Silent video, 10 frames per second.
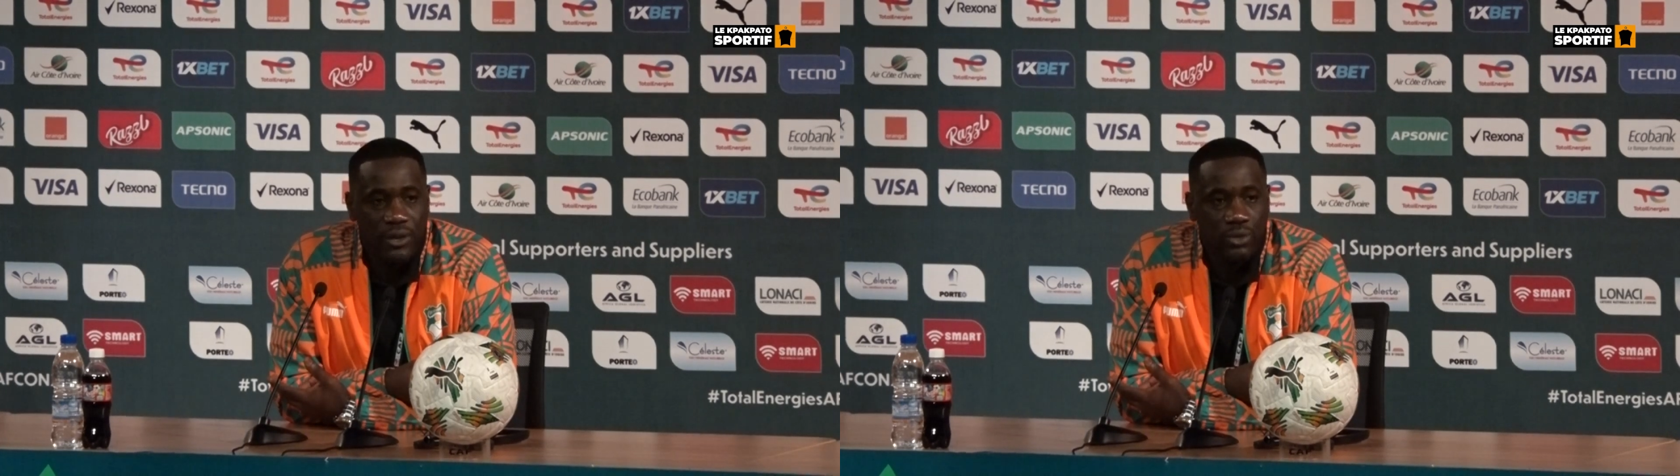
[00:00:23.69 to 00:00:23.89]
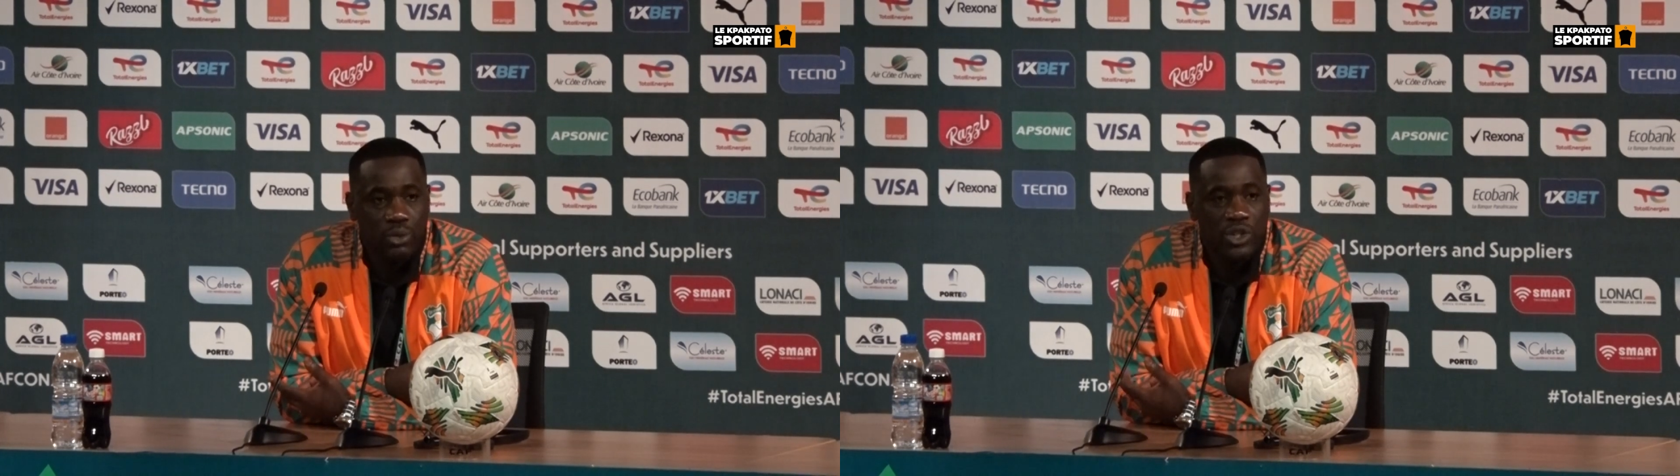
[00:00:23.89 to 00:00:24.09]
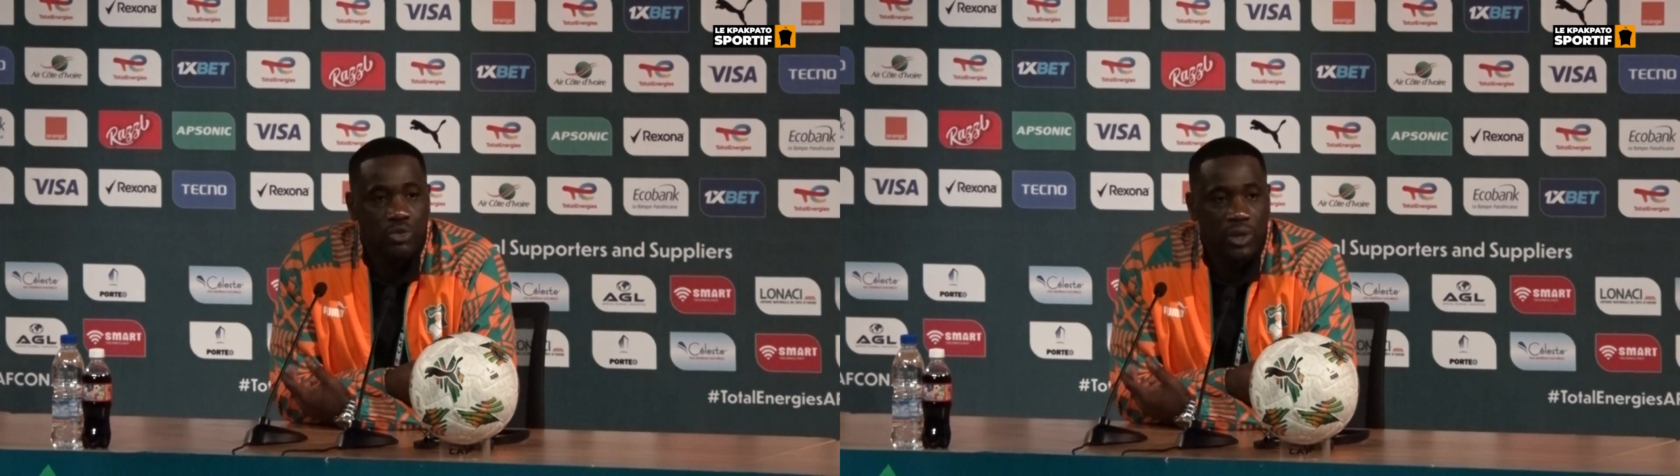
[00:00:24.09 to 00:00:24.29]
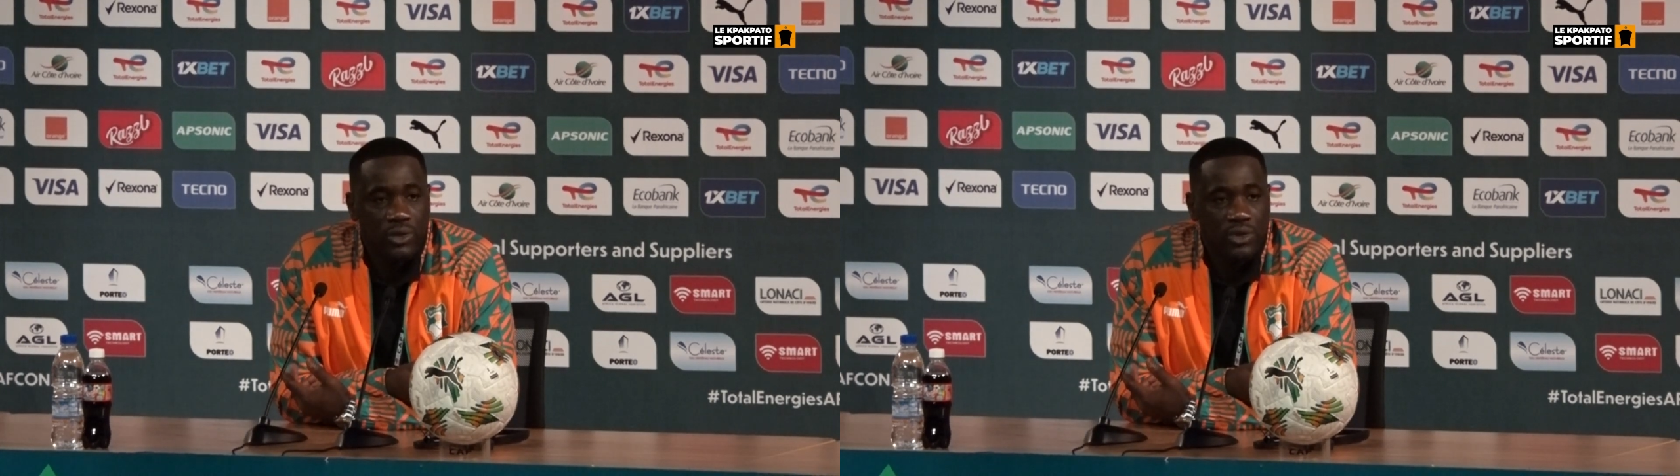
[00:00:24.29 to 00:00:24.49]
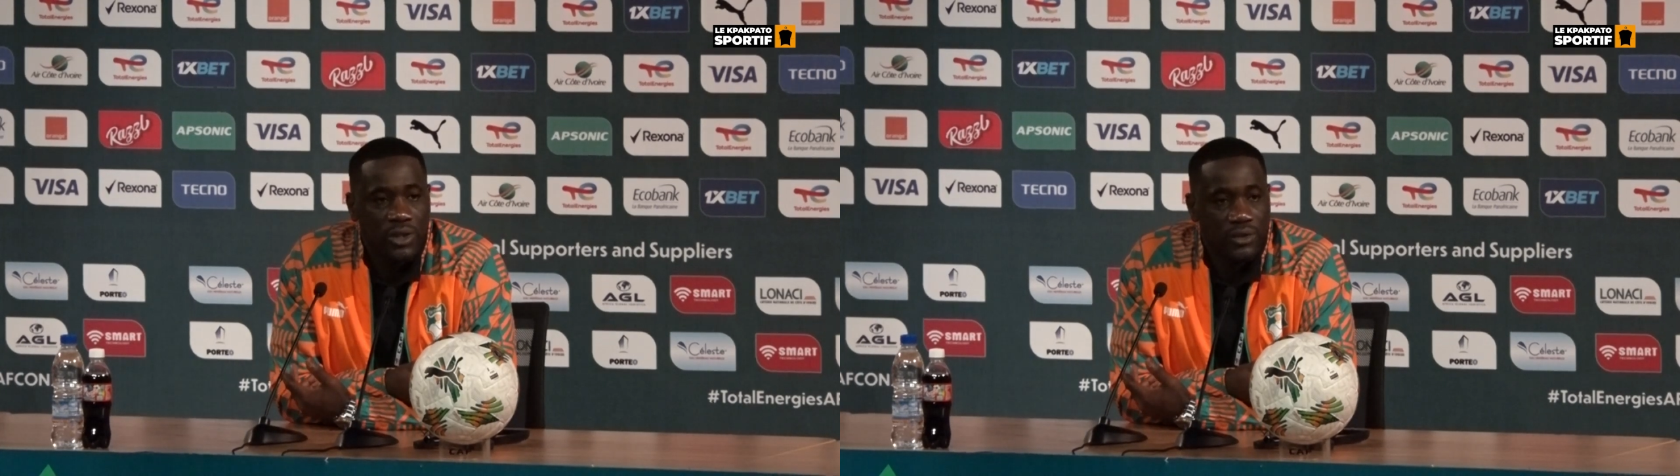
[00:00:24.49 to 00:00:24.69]
c'est que tous les
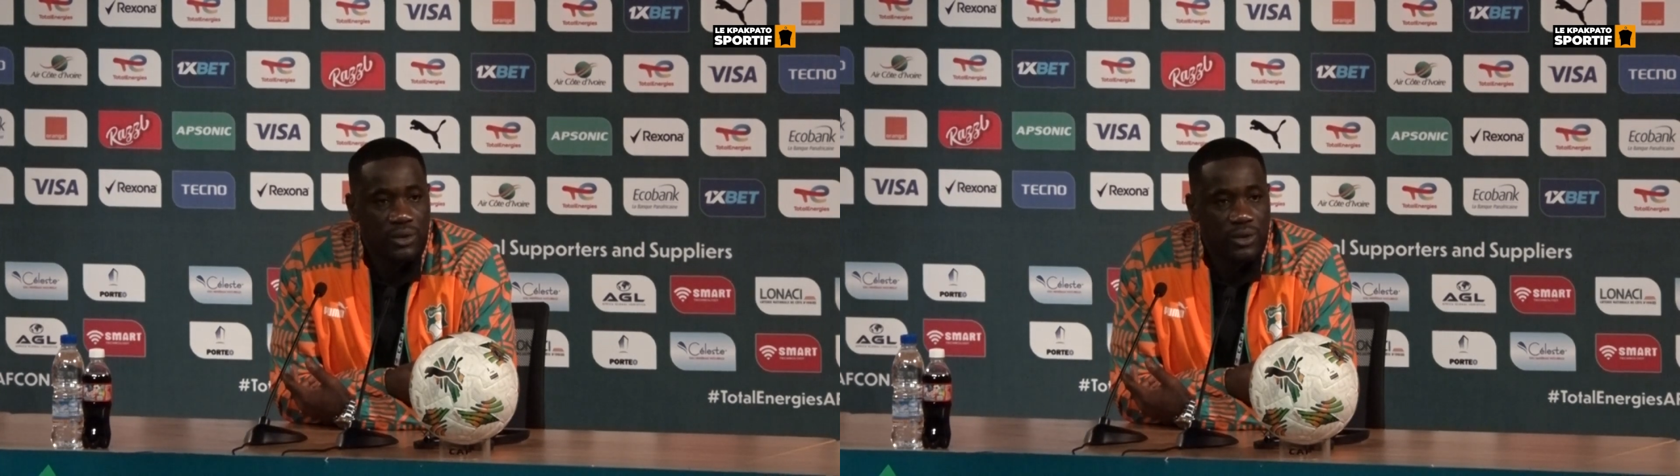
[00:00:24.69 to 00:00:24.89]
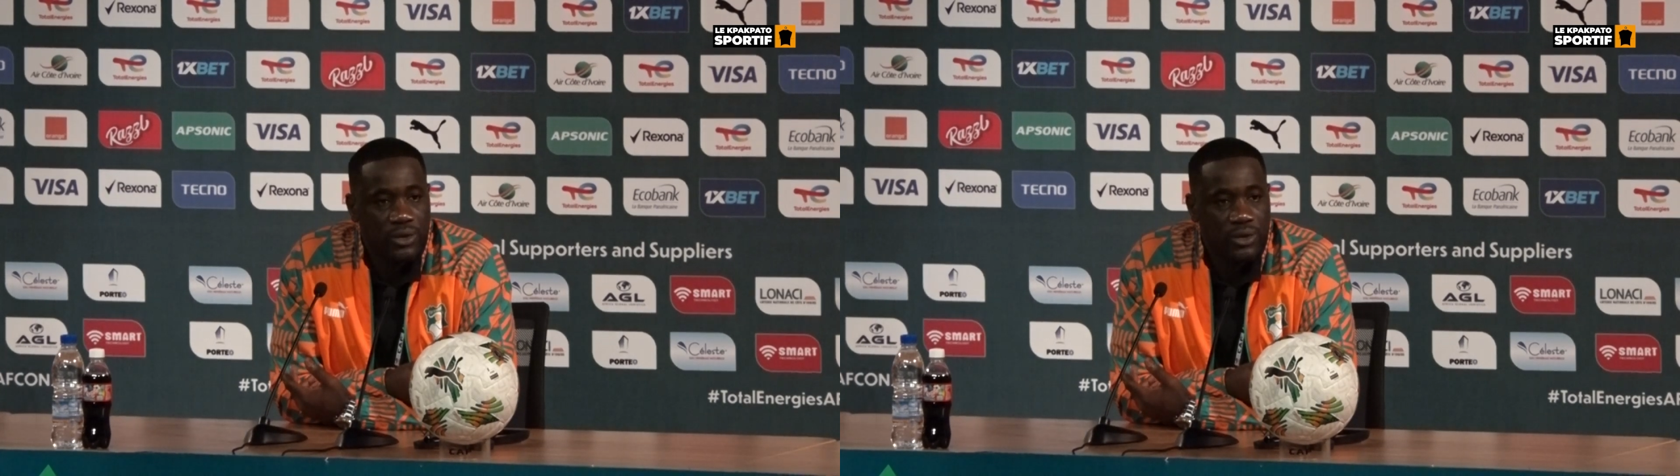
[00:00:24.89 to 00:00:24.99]
joueurs se sentent,